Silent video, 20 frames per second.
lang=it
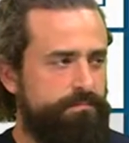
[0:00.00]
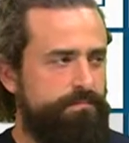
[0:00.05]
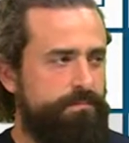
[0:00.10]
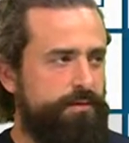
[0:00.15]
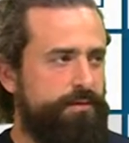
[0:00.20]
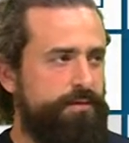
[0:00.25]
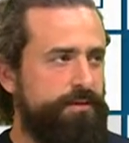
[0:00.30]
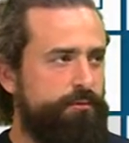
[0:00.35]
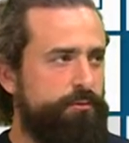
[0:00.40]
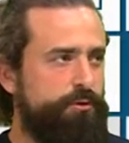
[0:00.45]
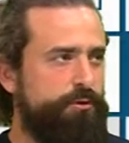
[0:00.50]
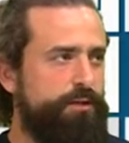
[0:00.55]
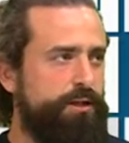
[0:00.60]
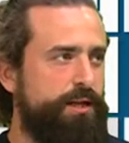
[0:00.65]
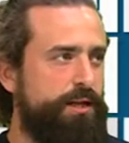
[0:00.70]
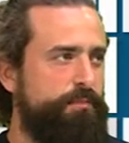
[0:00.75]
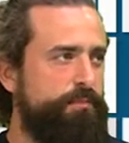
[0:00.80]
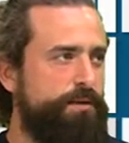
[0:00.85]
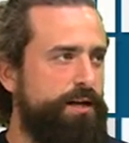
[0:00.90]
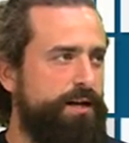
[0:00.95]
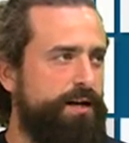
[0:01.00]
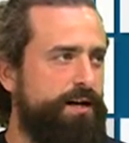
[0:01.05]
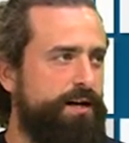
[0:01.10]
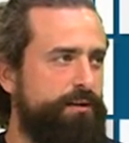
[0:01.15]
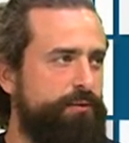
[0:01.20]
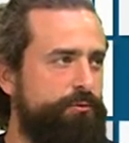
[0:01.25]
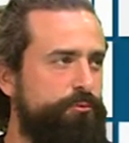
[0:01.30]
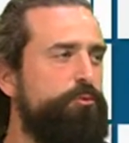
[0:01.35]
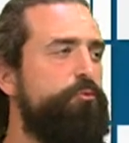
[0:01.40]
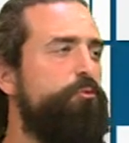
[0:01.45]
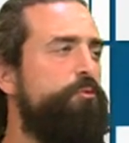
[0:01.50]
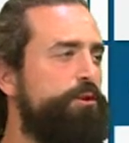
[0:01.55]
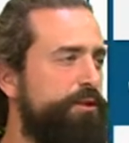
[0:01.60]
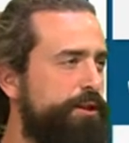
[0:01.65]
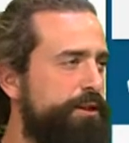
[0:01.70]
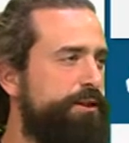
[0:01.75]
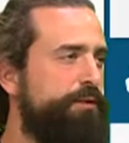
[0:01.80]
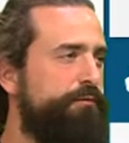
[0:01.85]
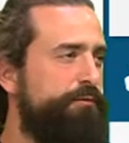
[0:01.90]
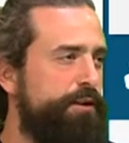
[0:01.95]
eh, questa è la mia duplice
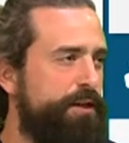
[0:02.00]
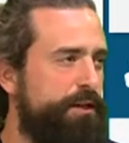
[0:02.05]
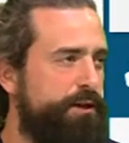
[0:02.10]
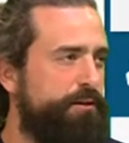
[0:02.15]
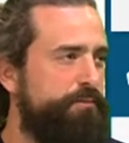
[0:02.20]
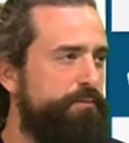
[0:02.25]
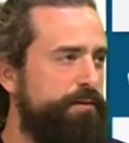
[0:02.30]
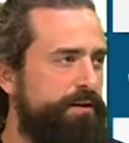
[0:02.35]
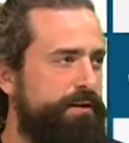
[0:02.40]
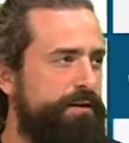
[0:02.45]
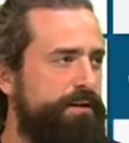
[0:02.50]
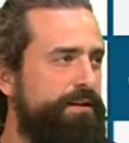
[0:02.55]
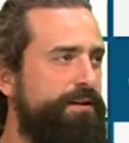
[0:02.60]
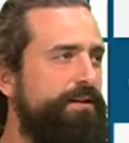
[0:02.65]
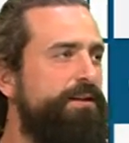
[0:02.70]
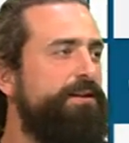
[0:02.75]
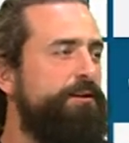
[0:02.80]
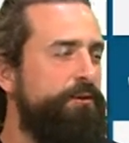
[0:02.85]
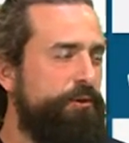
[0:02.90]
attività. Corretto.